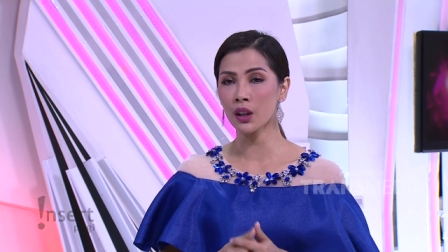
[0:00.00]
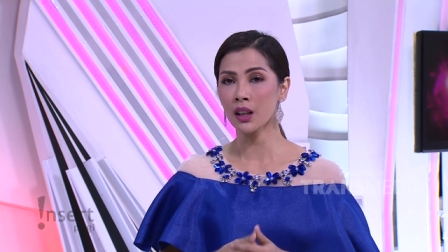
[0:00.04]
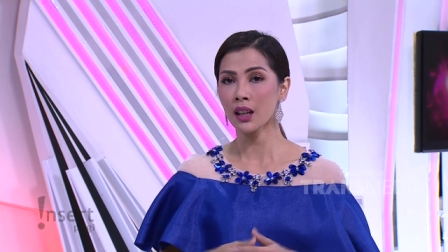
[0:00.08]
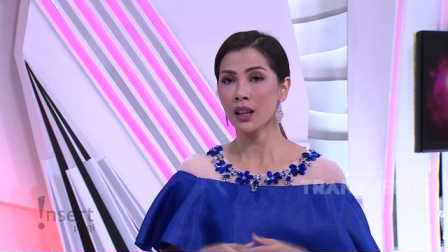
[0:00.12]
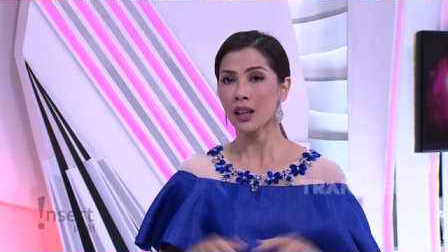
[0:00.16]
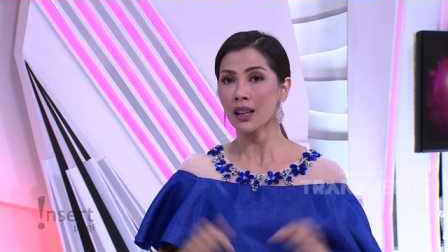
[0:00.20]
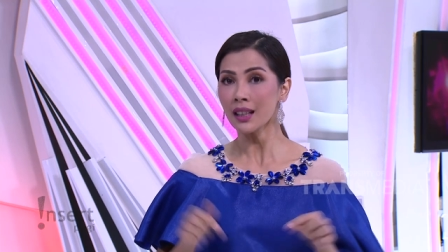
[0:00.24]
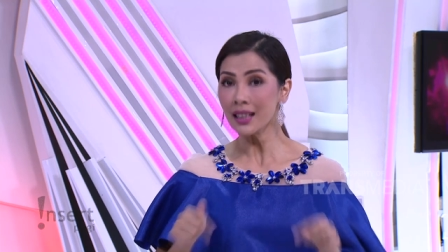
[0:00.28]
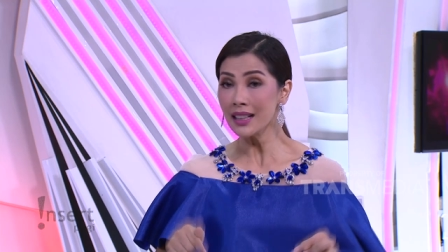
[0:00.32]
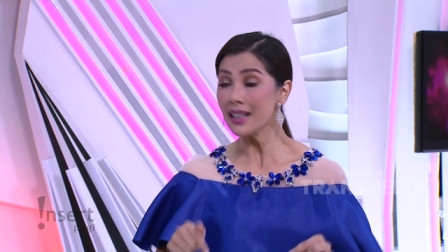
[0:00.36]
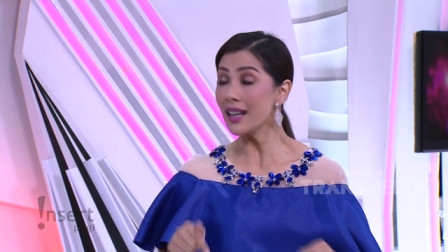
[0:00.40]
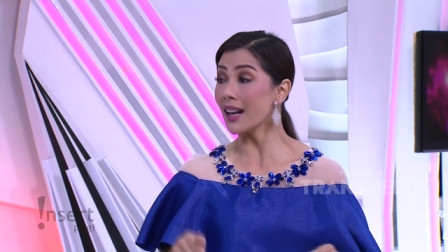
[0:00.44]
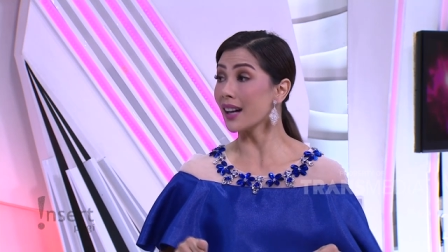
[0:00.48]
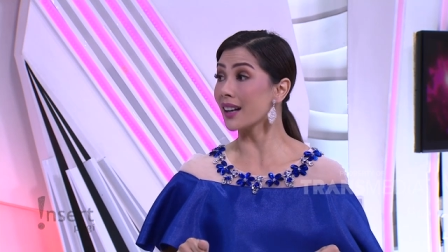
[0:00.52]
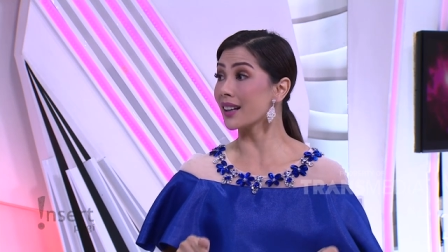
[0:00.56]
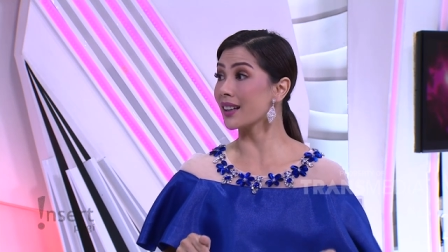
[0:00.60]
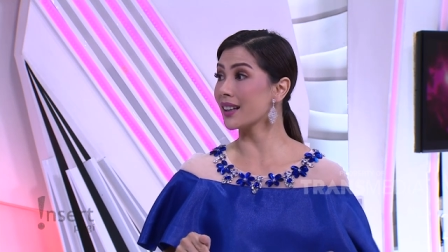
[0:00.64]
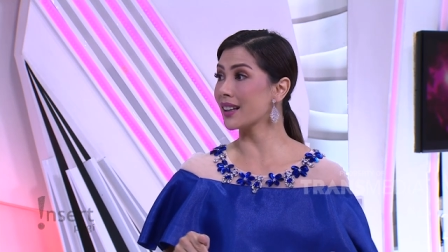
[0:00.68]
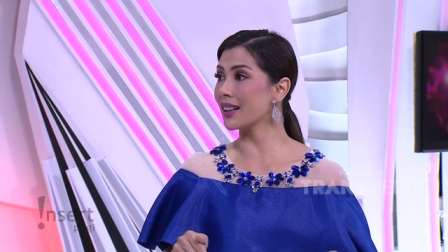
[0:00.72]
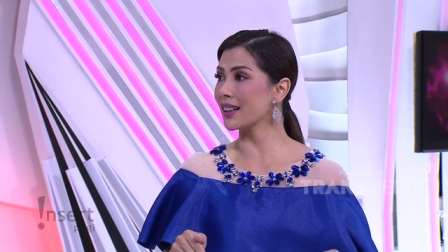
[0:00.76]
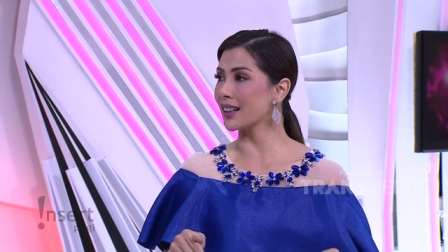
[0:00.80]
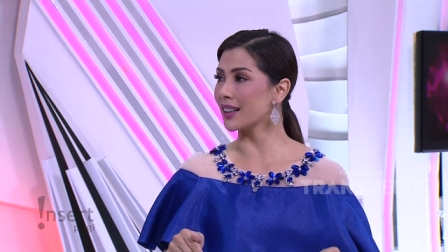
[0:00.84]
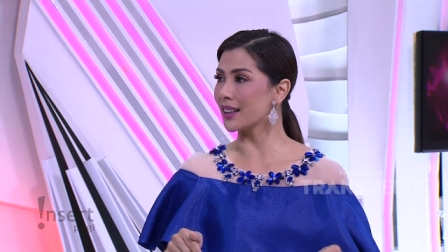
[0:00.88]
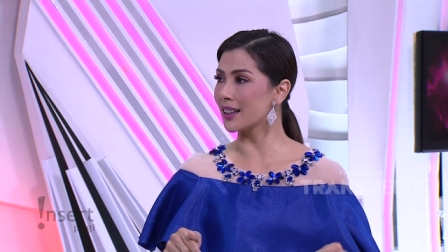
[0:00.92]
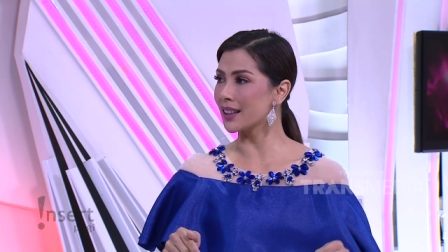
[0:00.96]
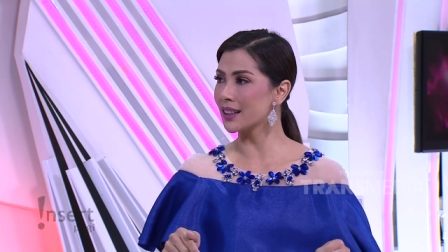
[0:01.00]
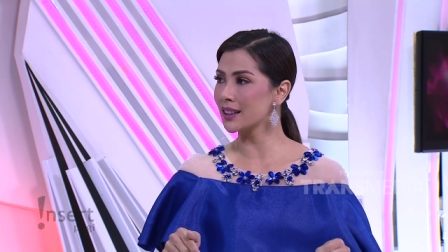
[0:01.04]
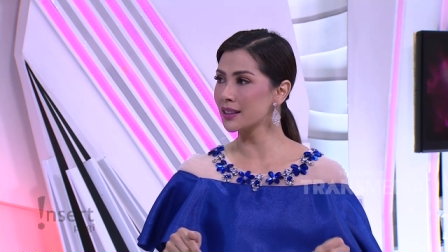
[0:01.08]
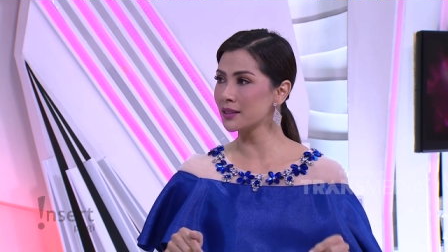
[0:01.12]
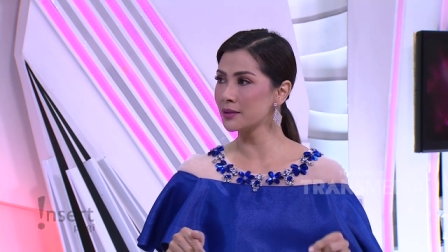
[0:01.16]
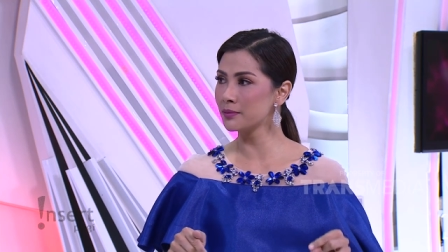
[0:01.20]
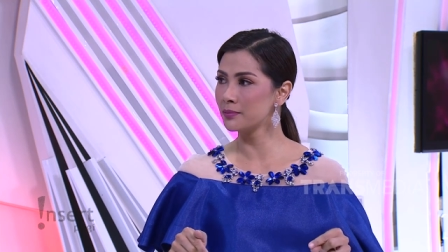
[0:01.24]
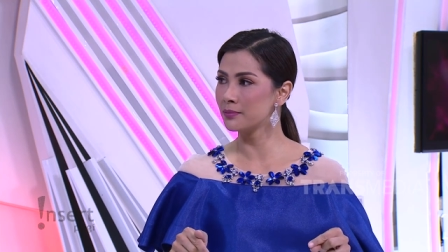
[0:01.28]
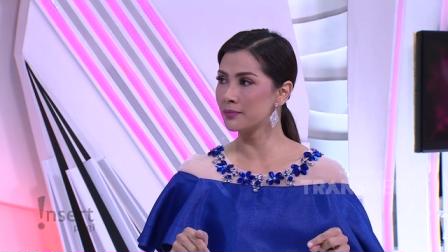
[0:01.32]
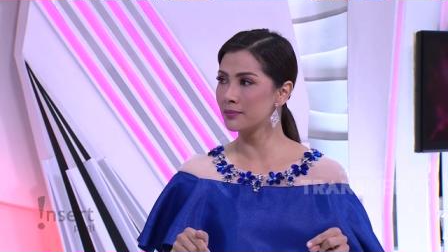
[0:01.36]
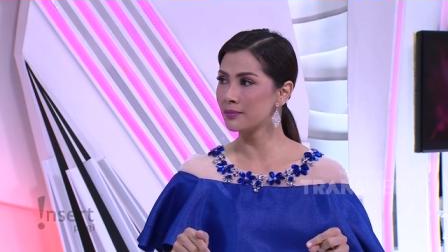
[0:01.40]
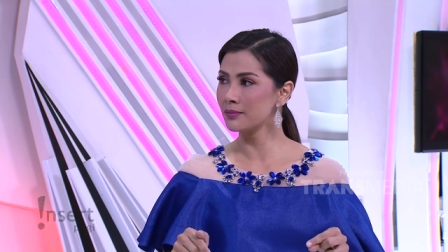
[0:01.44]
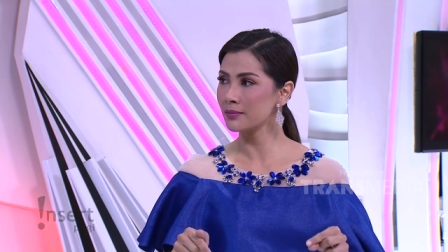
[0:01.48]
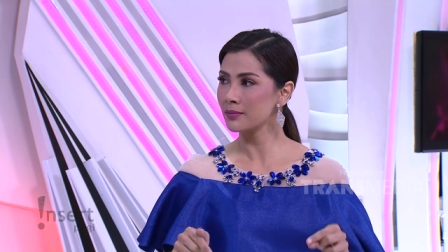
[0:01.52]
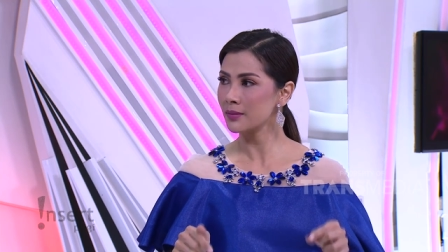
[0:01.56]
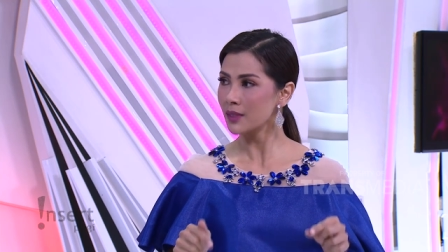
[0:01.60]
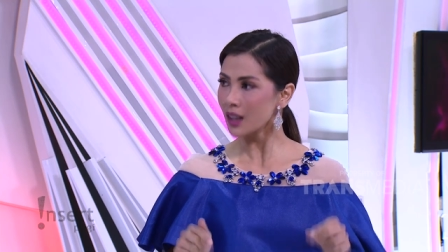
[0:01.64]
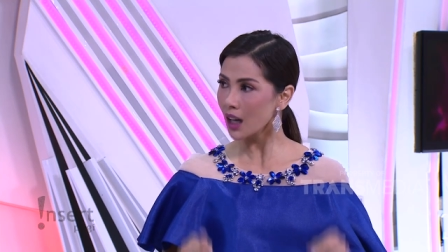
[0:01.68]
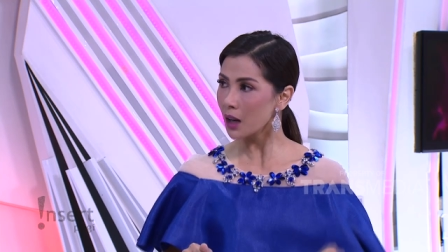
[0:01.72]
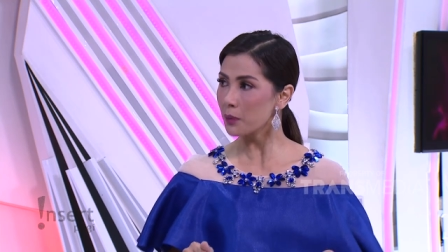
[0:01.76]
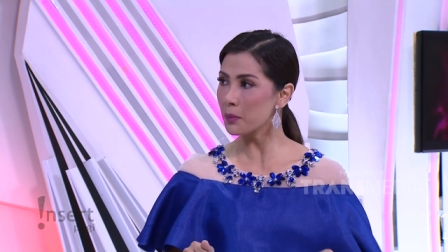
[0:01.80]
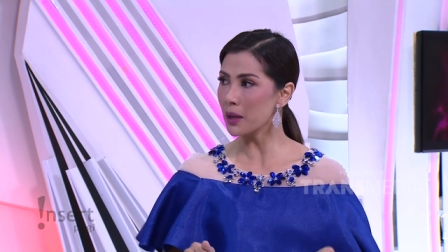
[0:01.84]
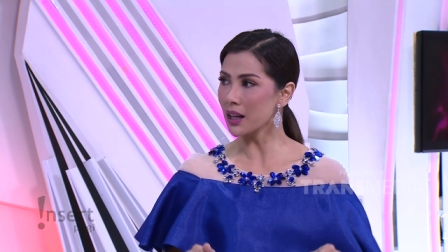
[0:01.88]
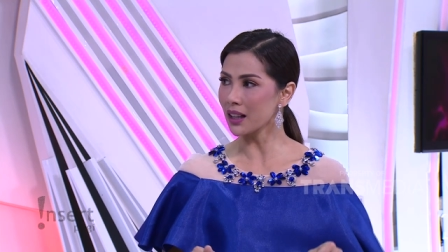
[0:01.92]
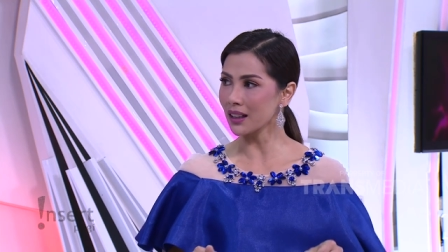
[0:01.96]
di hari ini.
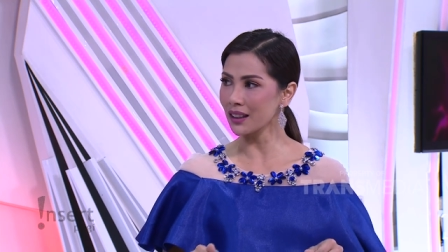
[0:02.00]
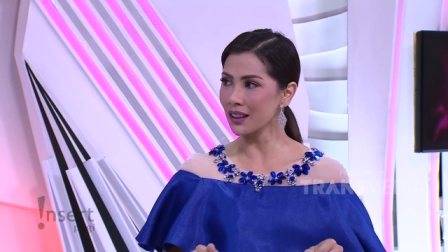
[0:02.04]
Kabarnya.